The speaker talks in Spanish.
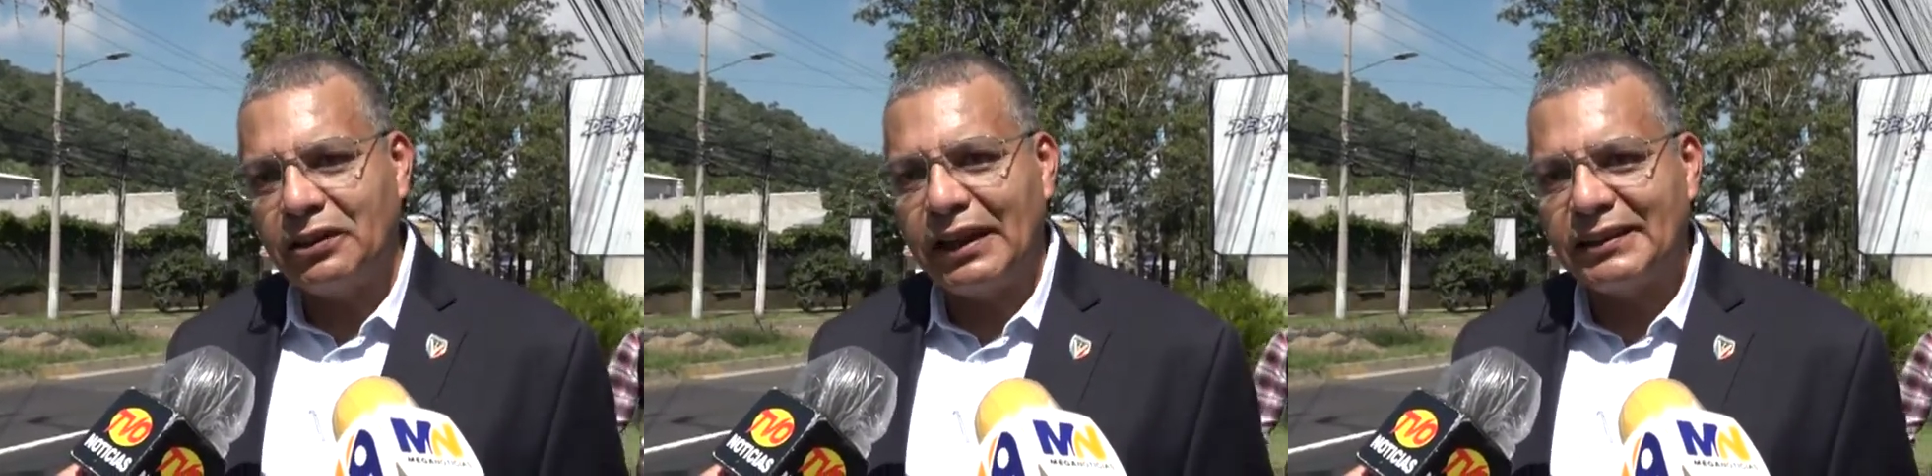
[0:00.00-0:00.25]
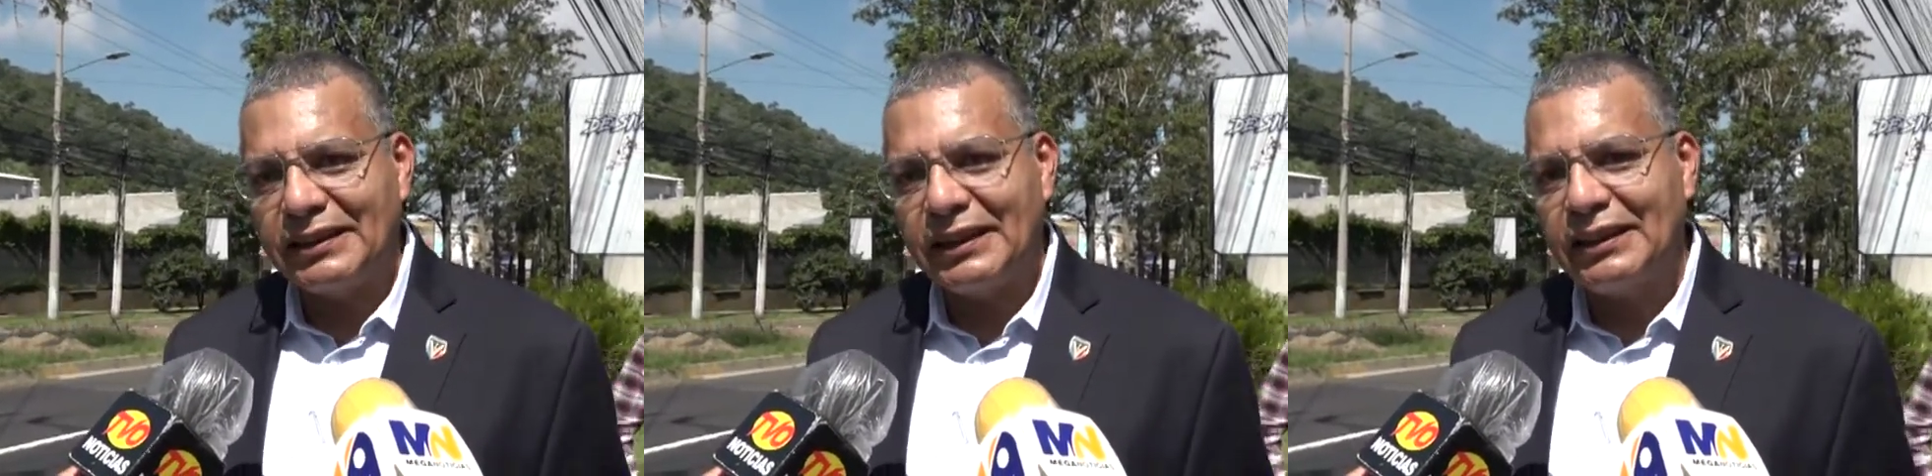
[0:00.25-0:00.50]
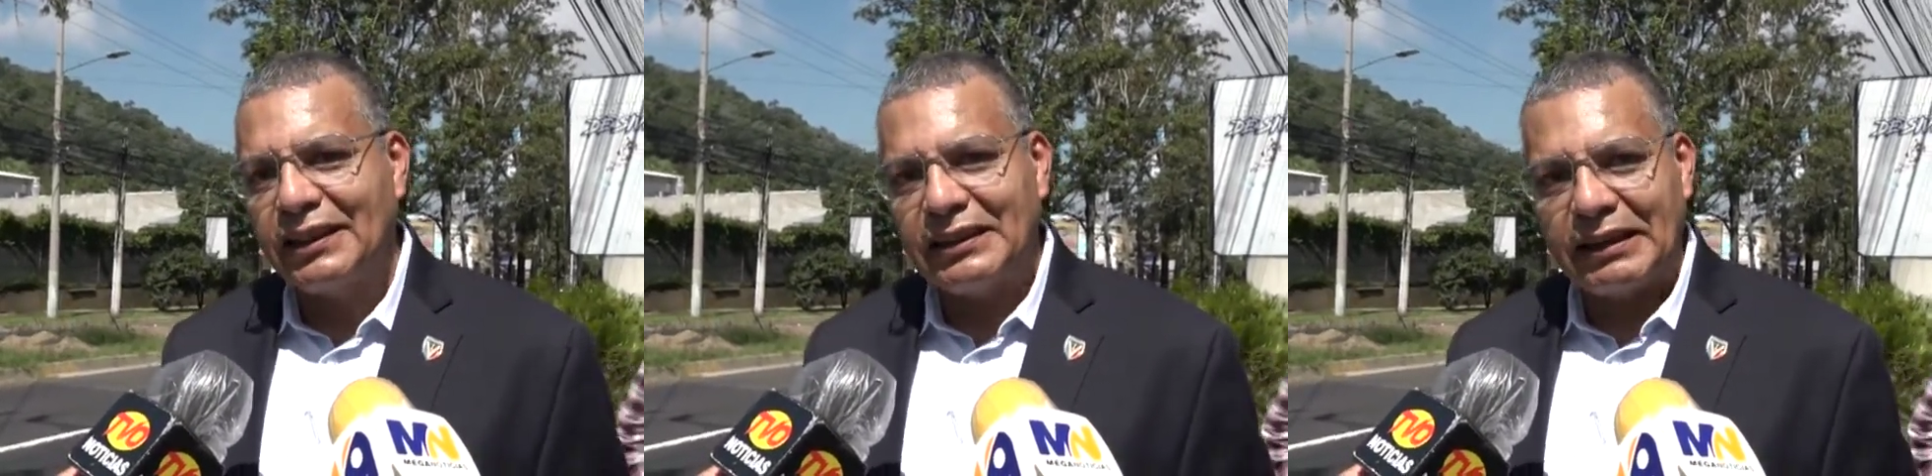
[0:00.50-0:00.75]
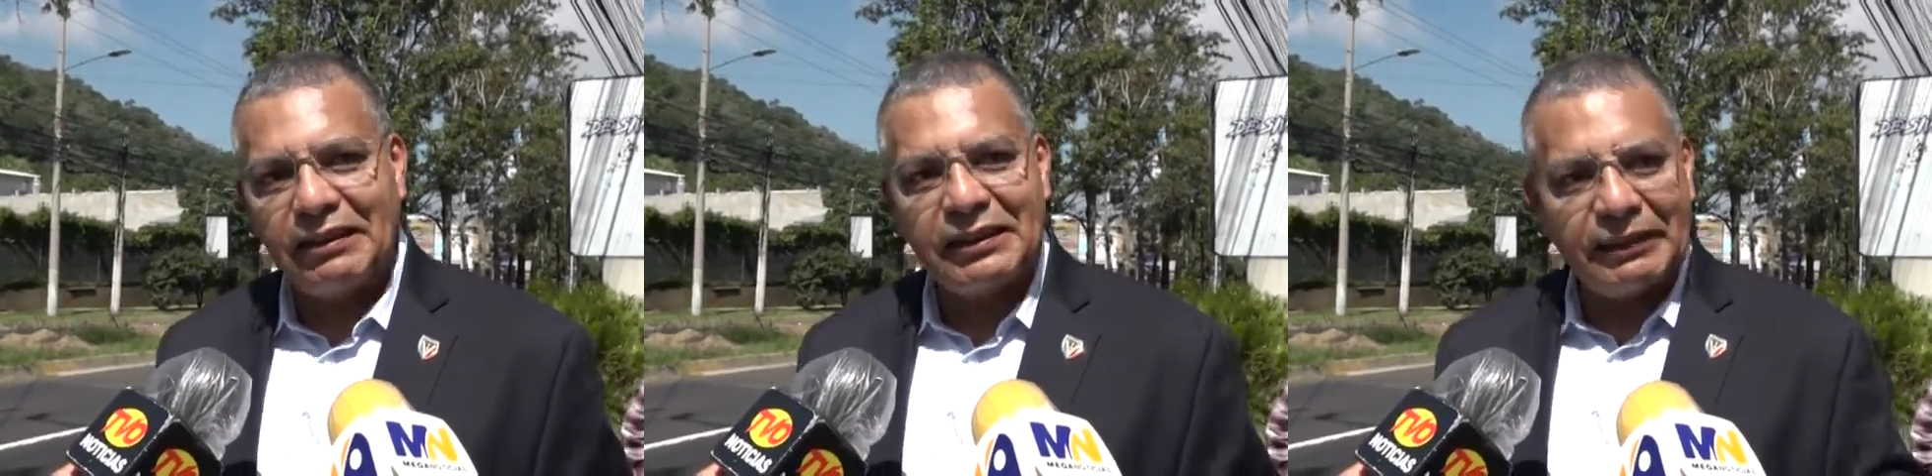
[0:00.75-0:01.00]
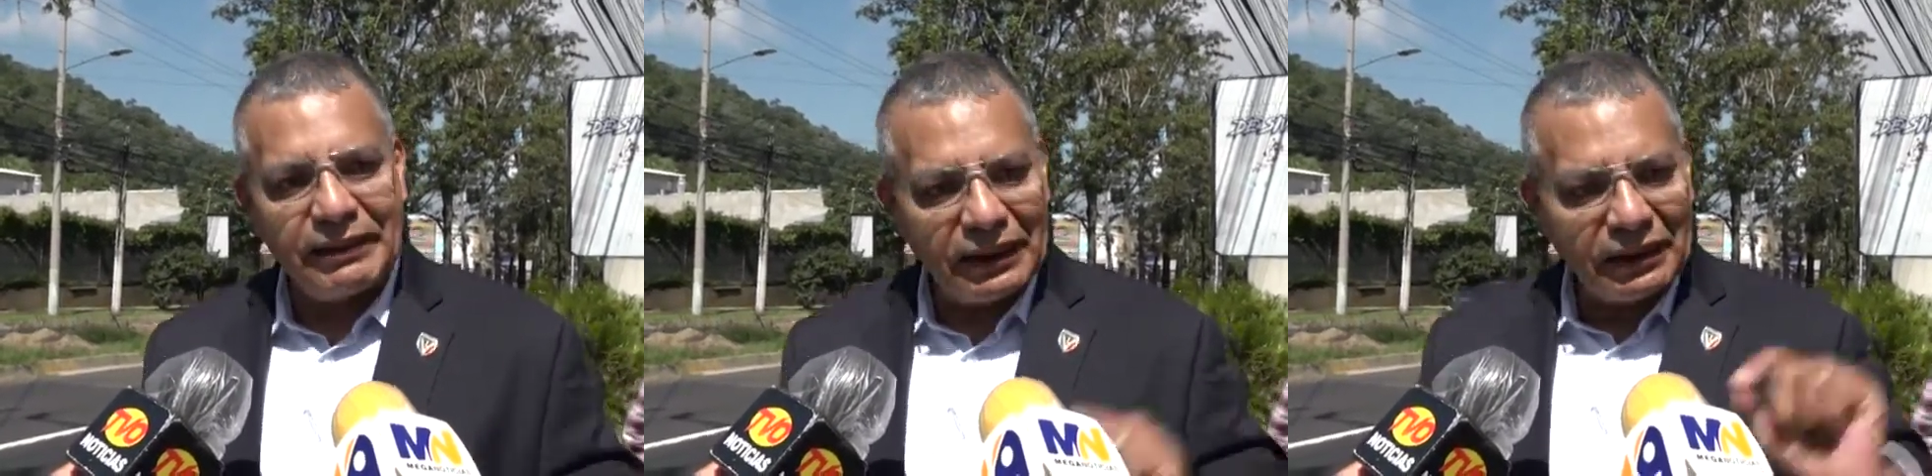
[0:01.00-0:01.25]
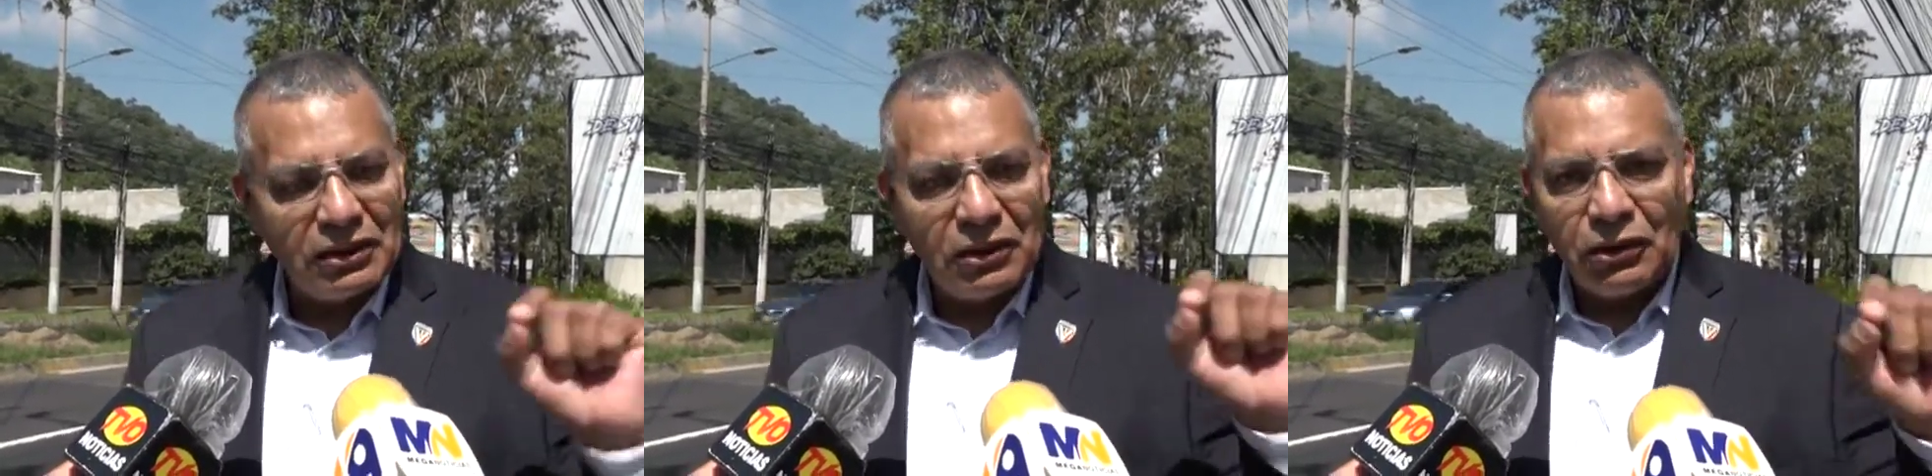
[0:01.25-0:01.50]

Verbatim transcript: de Hacienda deben de ver